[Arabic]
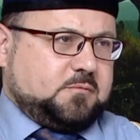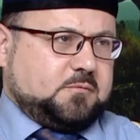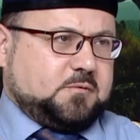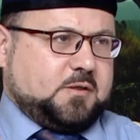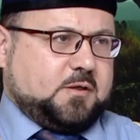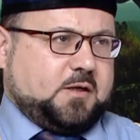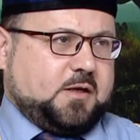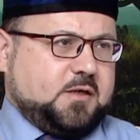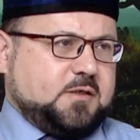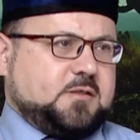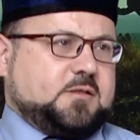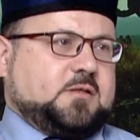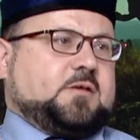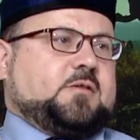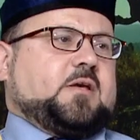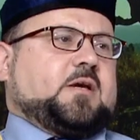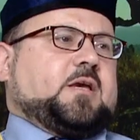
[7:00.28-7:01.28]
الحج
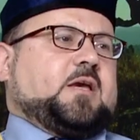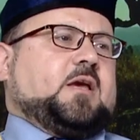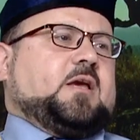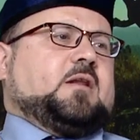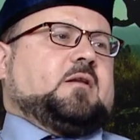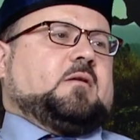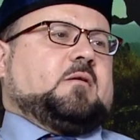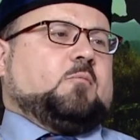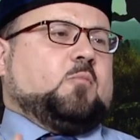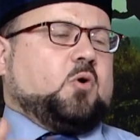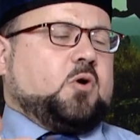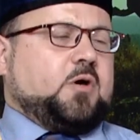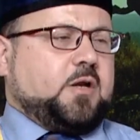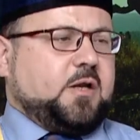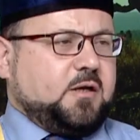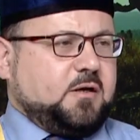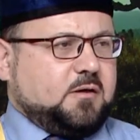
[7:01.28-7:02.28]
إذا كان
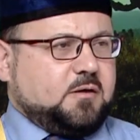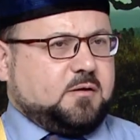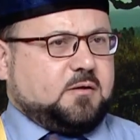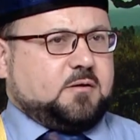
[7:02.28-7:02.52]
مقرن